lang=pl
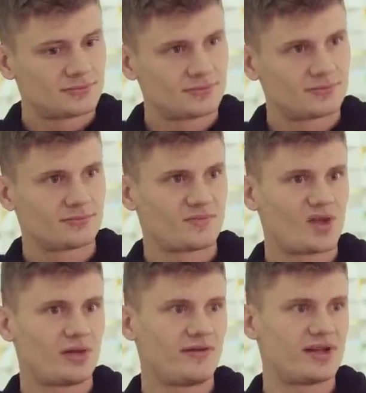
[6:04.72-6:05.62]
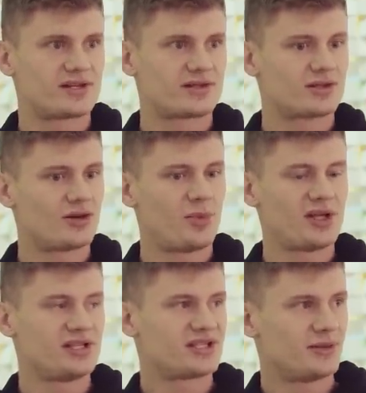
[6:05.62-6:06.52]
Mm, no wiesz,
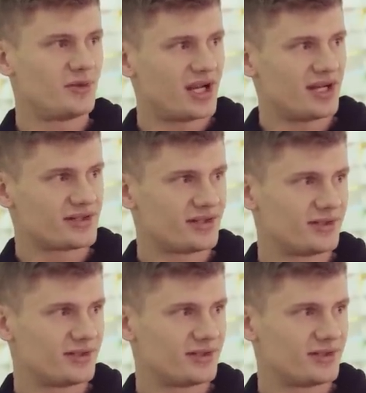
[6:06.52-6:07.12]
obojętnie z kim grasz,